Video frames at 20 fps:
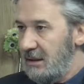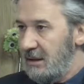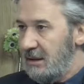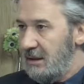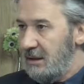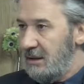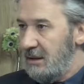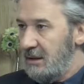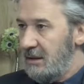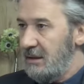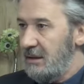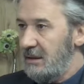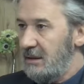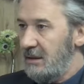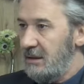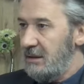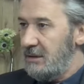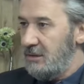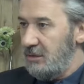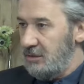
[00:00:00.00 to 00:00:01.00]

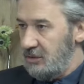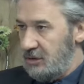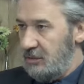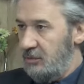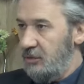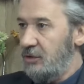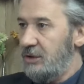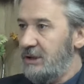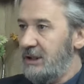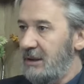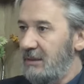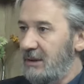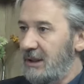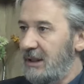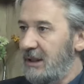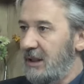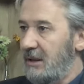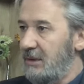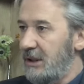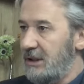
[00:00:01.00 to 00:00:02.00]
e, sonuçta Büyükşehir
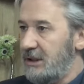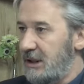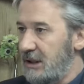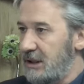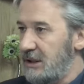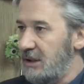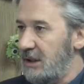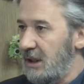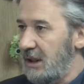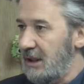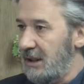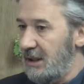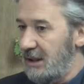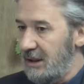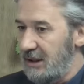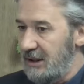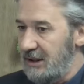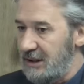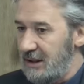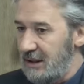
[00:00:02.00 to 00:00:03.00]
Belediye Başkası'na
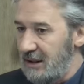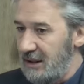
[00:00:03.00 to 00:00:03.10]
iş e,